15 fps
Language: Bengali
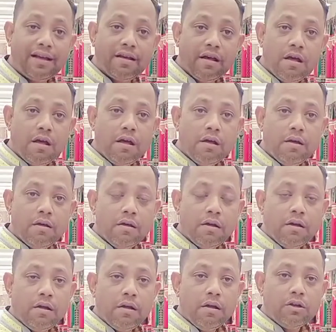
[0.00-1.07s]
এক
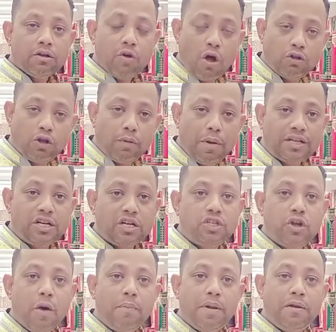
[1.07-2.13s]
খদ্দর বাজার
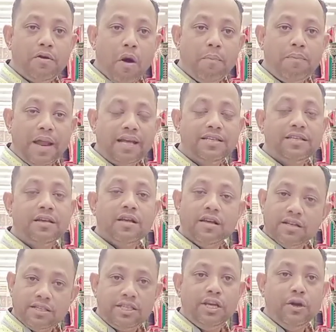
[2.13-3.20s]
শপিং কমপ্লেক্স
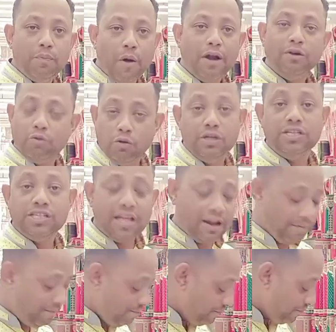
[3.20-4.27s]
জিরো পয়েন্ট গুলিস্তা